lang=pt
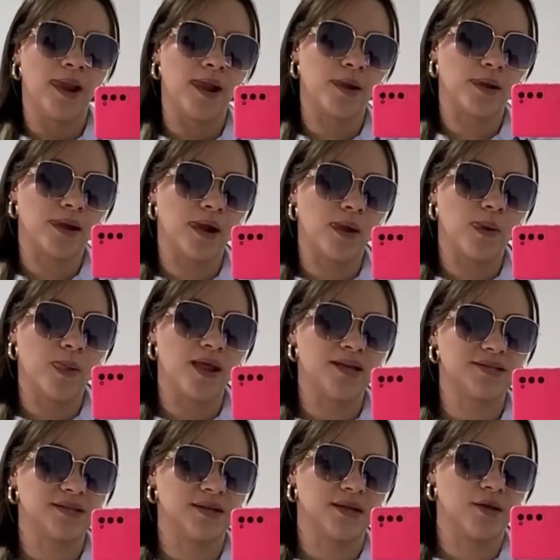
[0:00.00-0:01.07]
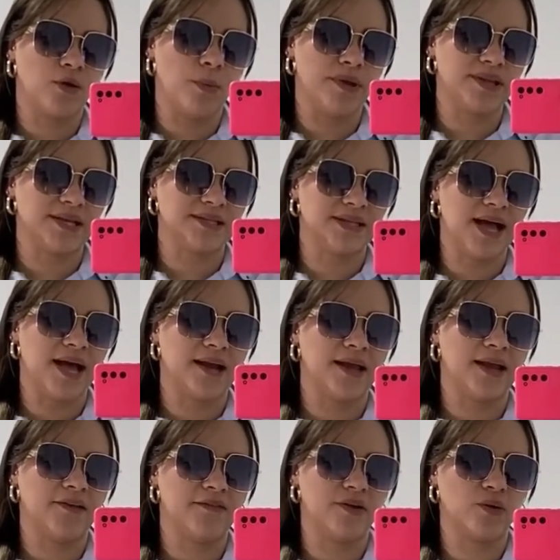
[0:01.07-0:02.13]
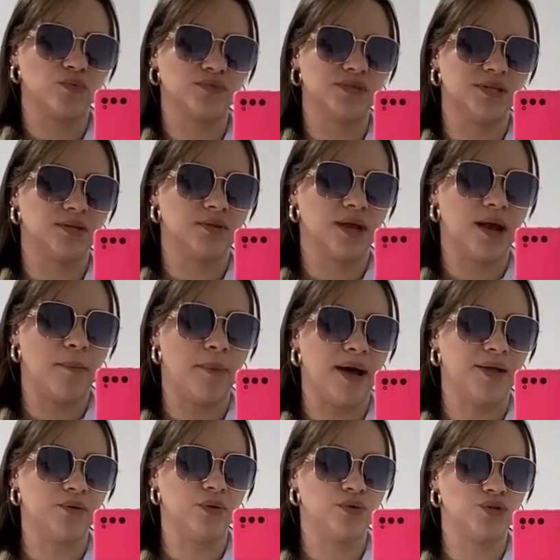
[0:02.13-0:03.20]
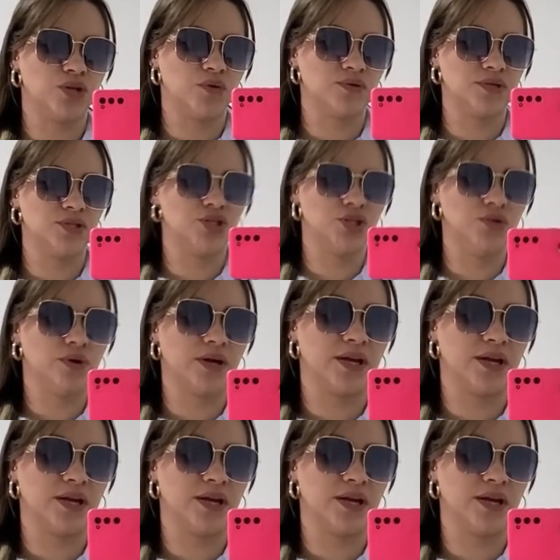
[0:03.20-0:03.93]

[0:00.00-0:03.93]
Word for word: Então, essa daqui, como é da Zara, ela vem com cinto encapado. Eu tirei o cintinho,